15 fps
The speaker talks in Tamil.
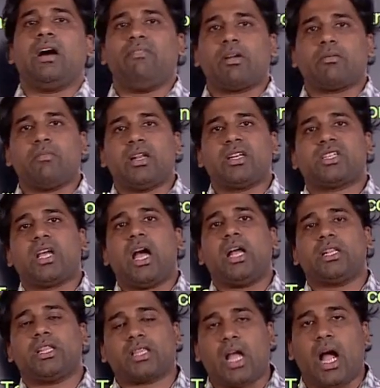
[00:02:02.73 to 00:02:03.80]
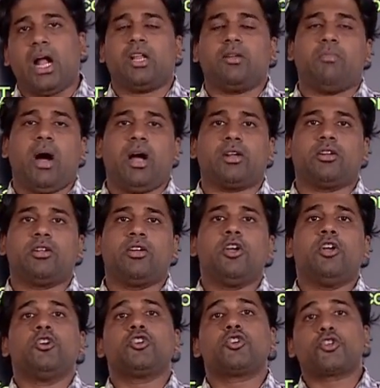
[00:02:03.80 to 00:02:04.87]
கவர்மெண்ட் அண்ட் தாலிபான்
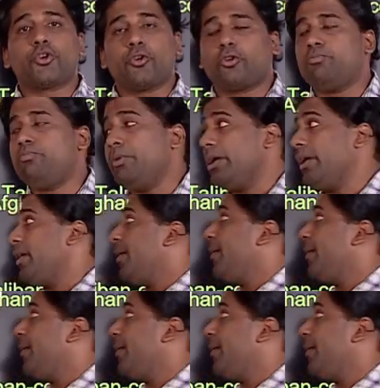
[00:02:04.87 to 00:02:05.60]
ஷுட் பி